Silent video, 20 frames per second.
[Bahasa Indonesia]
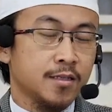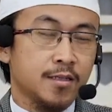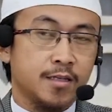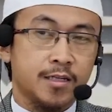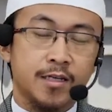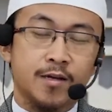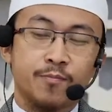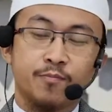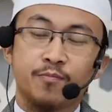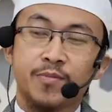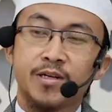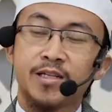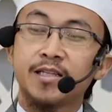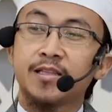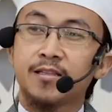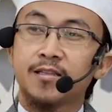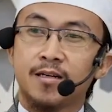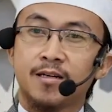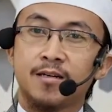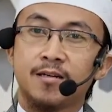Setiap
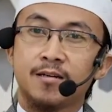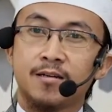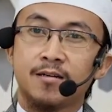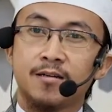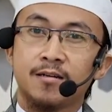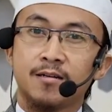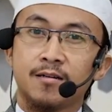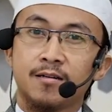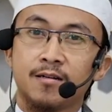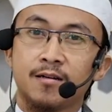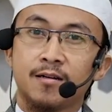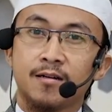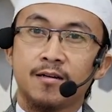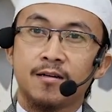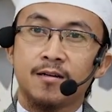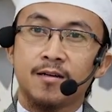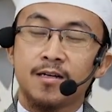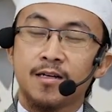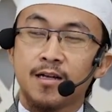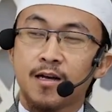berita
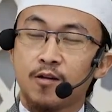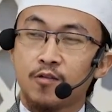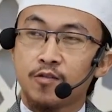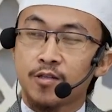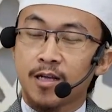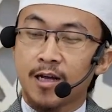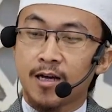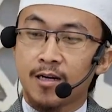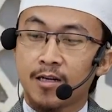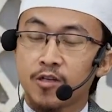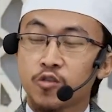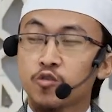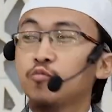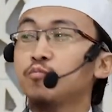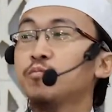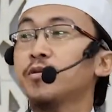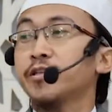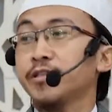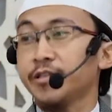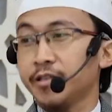Kan harus ada
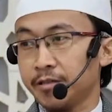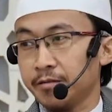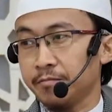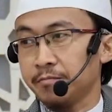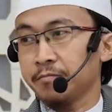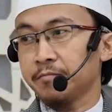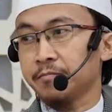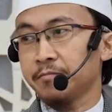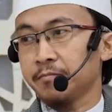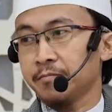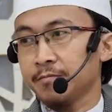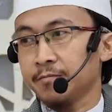sumbernya.